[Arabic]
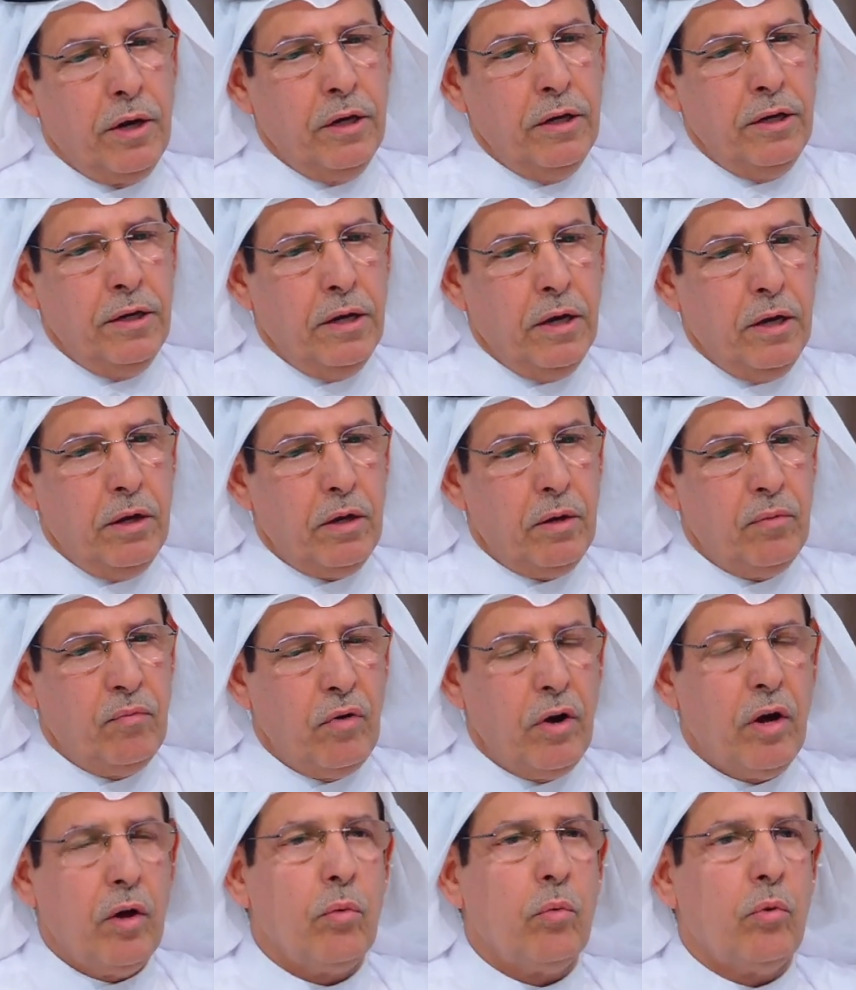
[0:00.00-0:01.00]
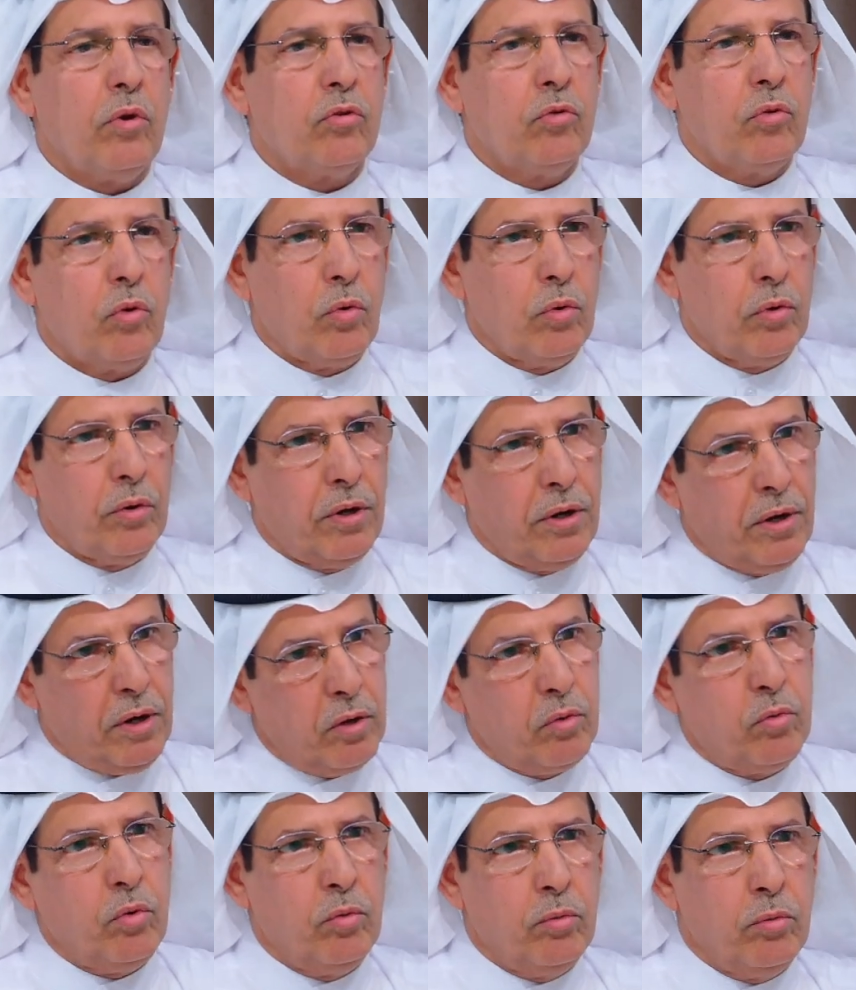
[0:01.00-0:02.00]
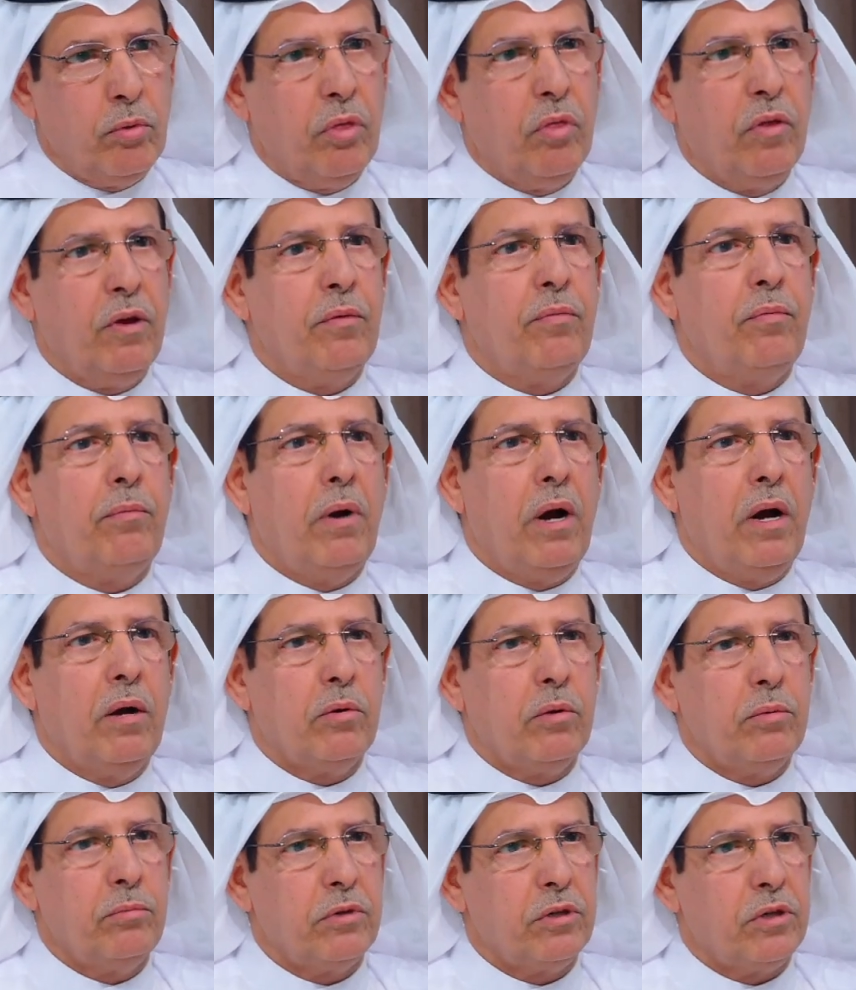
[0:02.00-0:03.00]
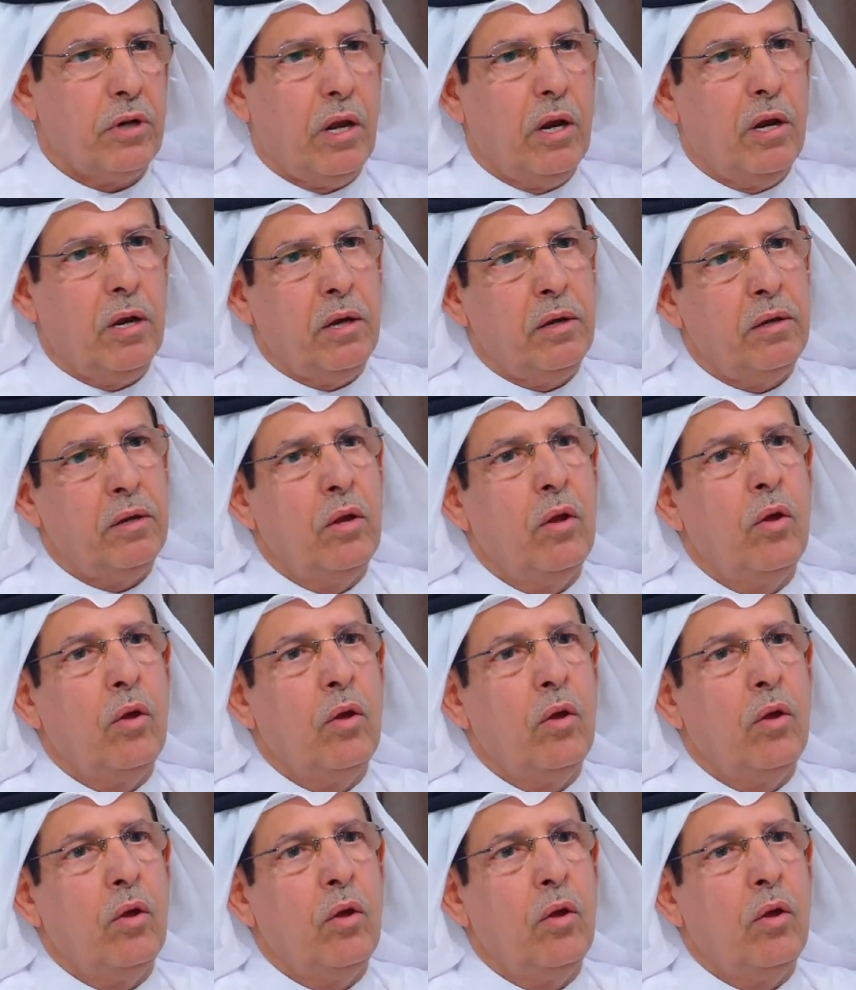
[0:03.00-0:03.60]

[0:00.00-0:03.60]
لي الفخر والسرور ان اكون ضيف معاكم ان شاء الله